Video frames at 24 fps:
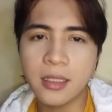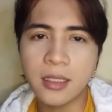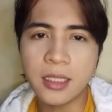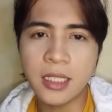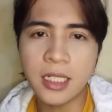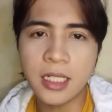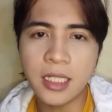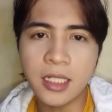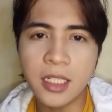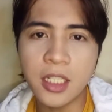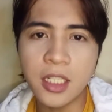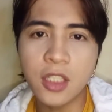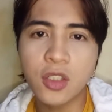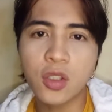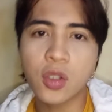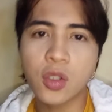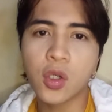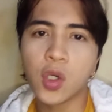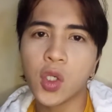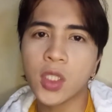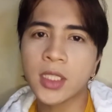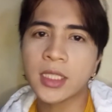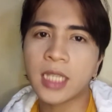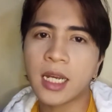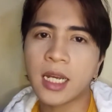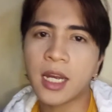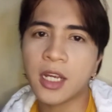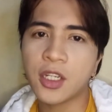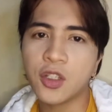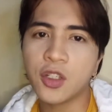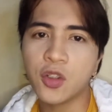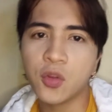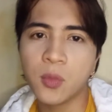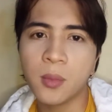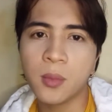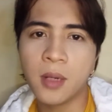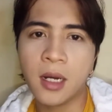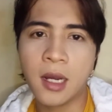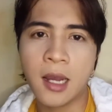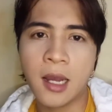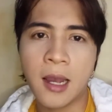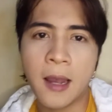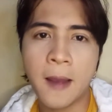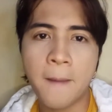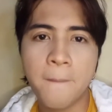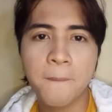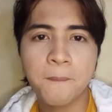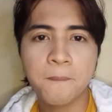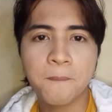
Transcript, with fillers: hilig ko sa kayong mga